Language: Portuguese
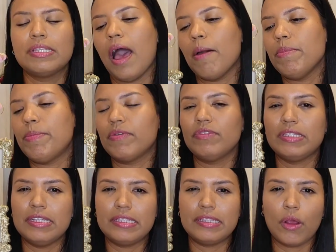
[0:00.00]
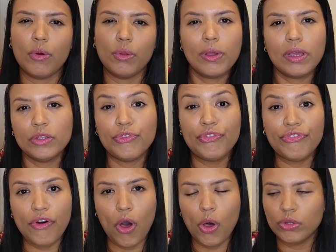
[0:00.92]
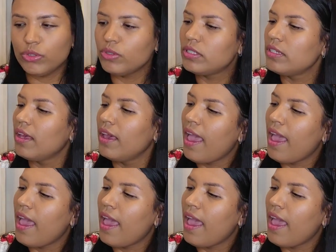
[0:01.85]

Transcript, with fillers: sabe? Pra você estar colocando fotos.